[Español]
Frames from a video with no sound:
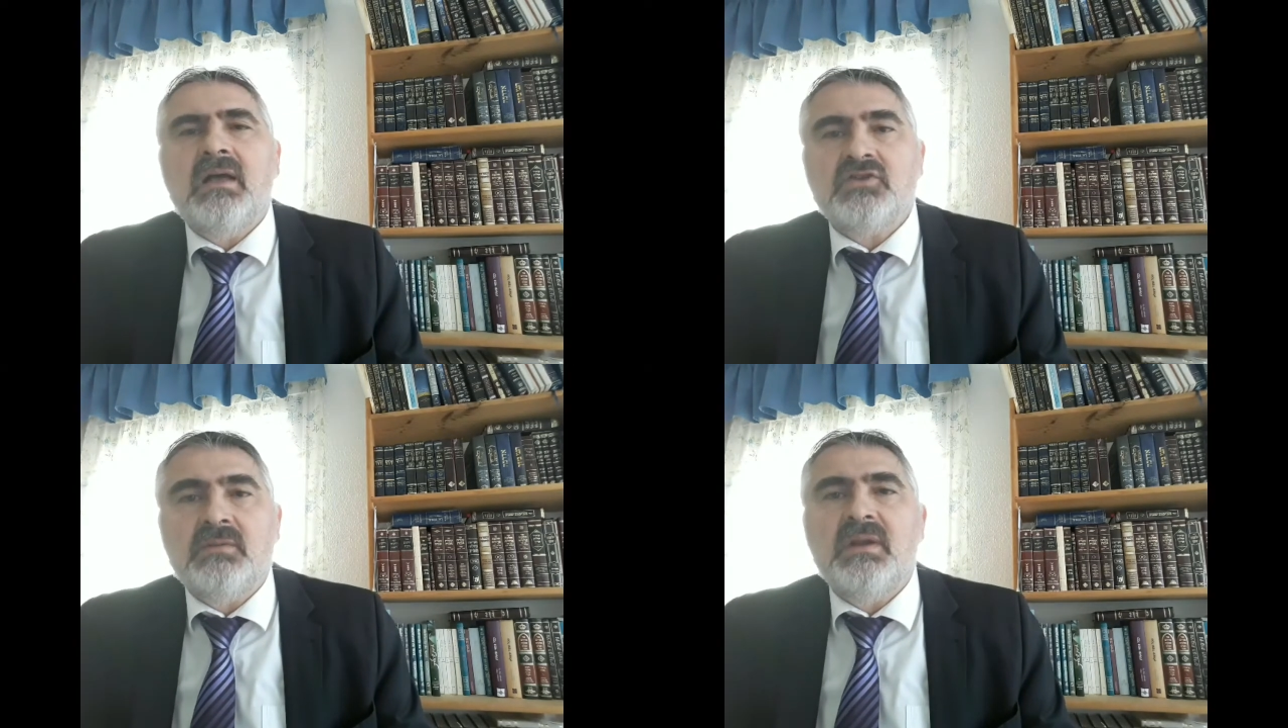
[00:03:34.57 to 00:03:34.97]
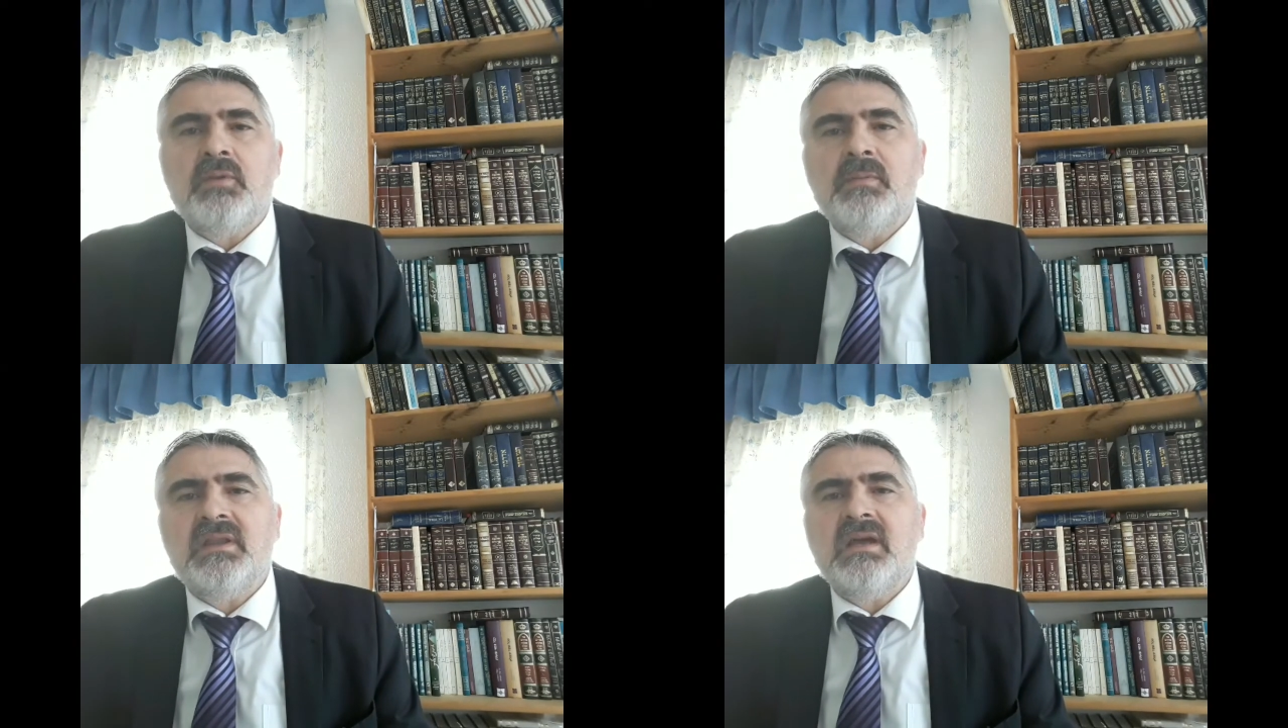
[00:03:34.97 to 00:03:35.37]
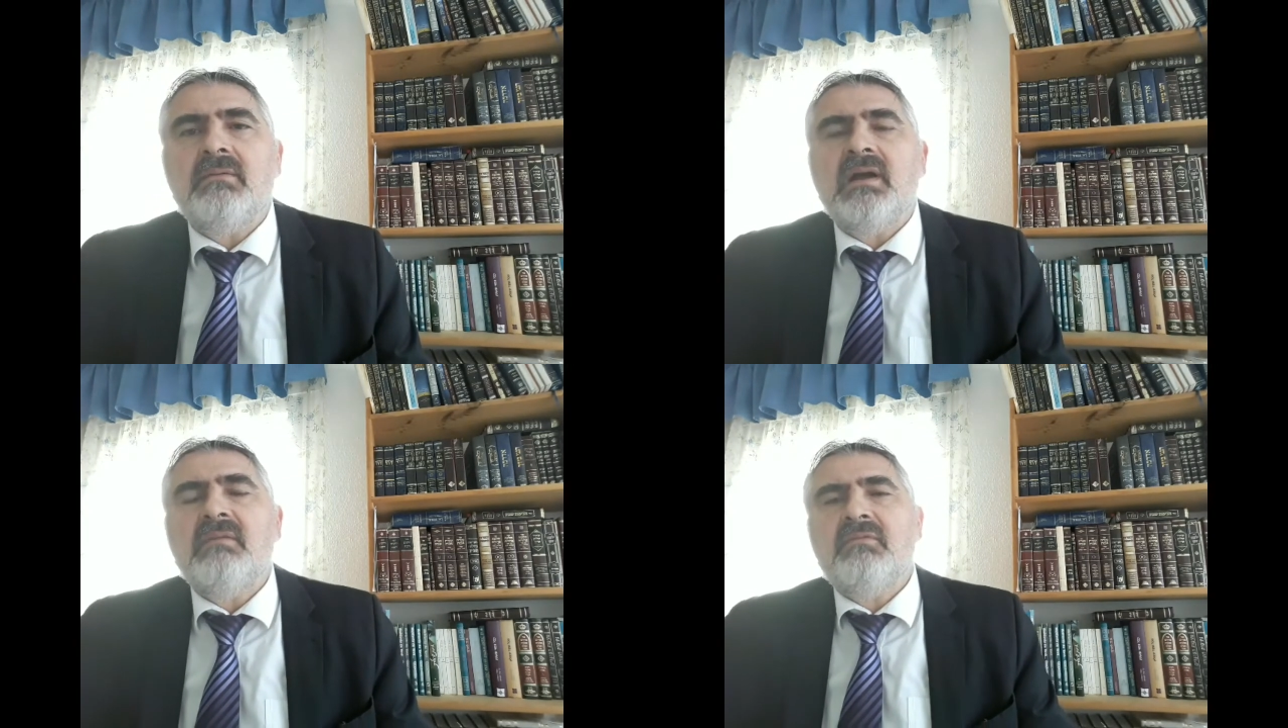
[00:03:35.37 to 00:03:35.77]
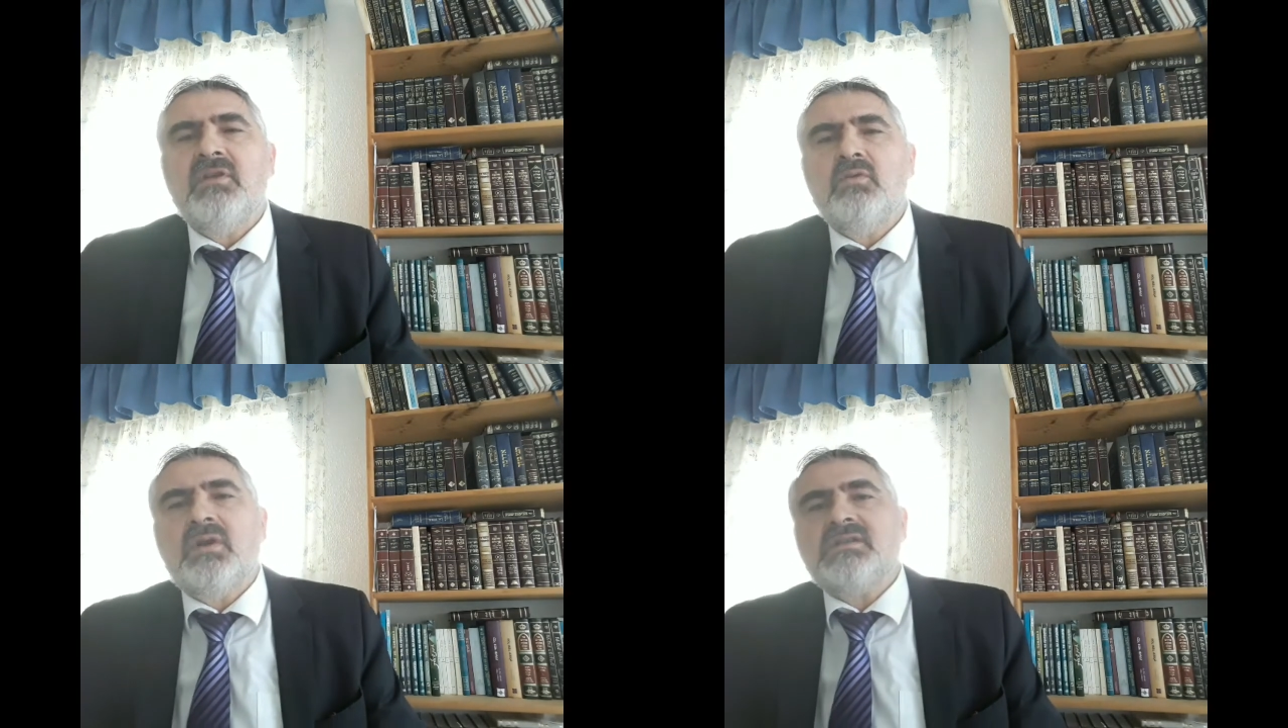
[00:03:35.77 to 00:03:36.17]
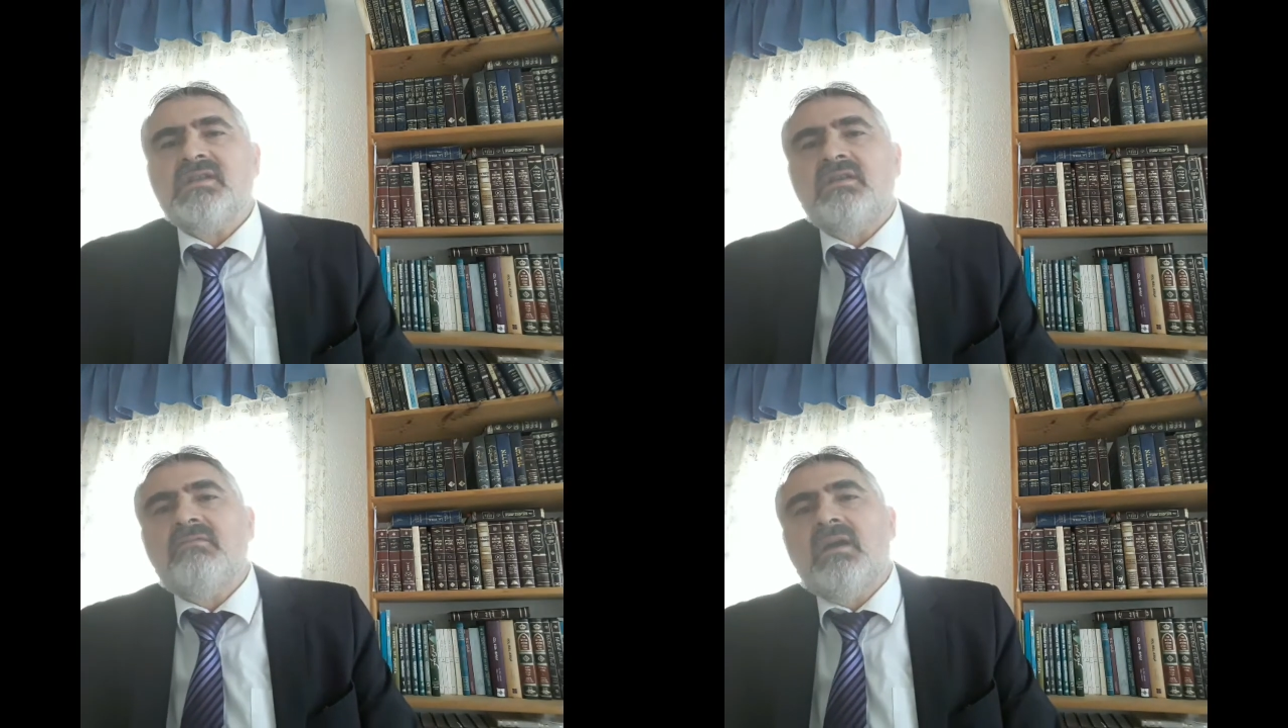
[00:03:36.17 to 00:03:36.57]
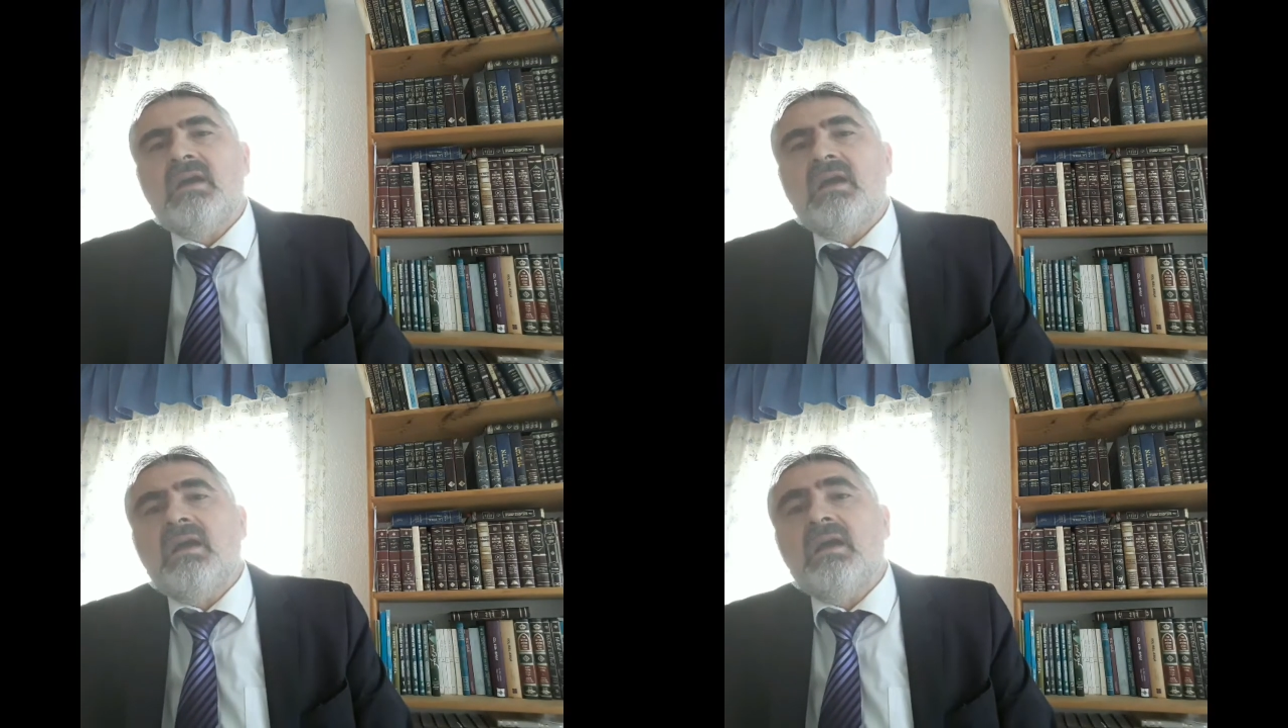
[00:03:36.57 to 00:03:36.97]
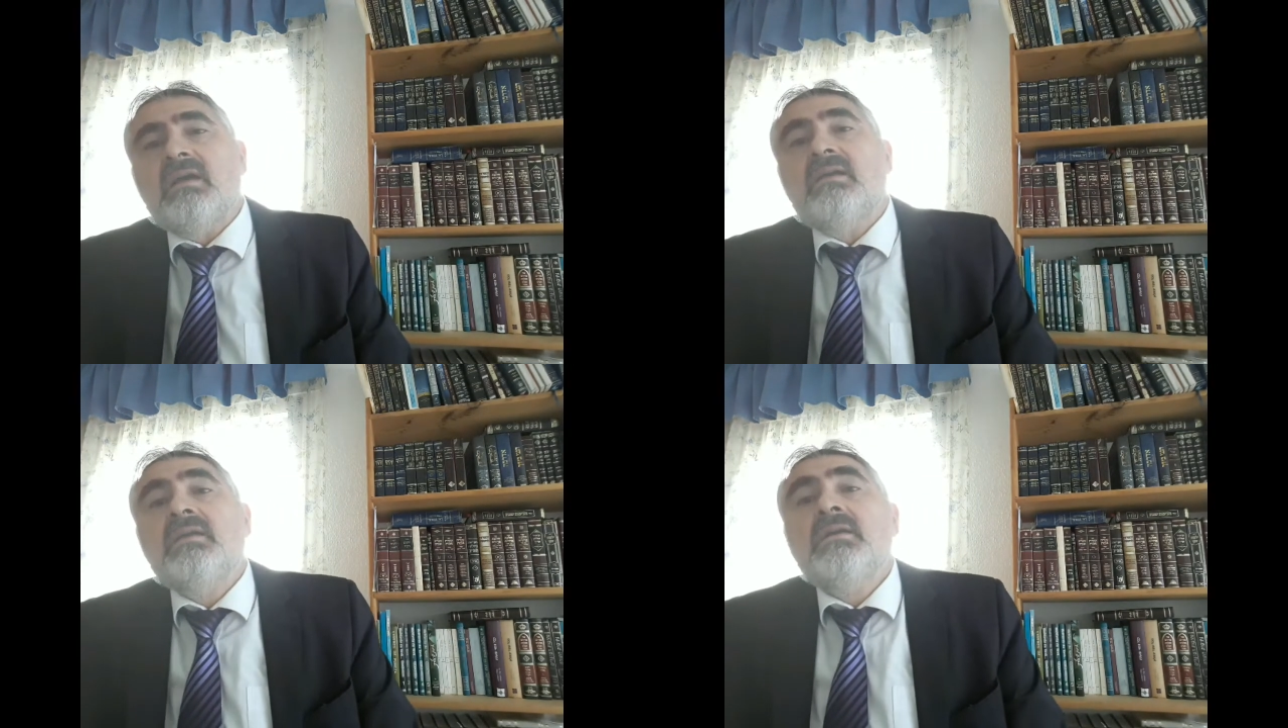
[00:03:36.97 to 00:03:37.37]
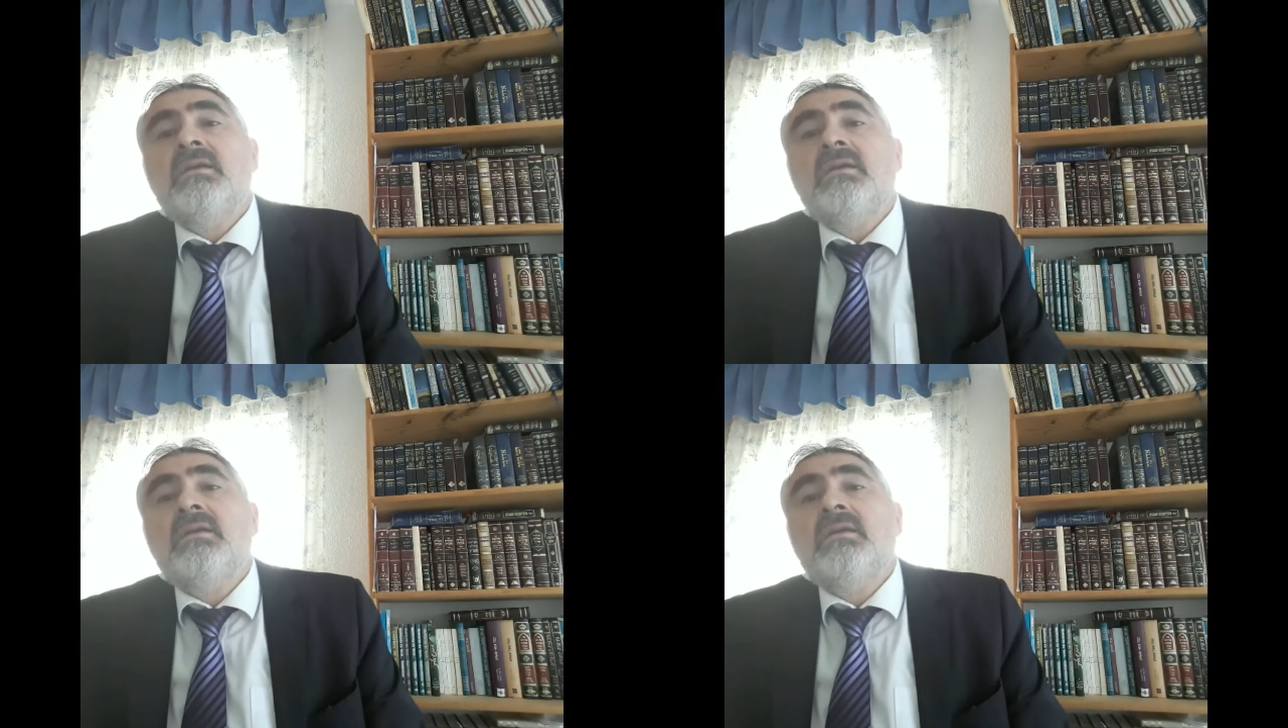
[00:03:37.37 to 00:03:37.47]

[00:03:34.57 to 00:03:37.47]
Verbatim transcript: Hashem le promete a Abraham vino que se iba a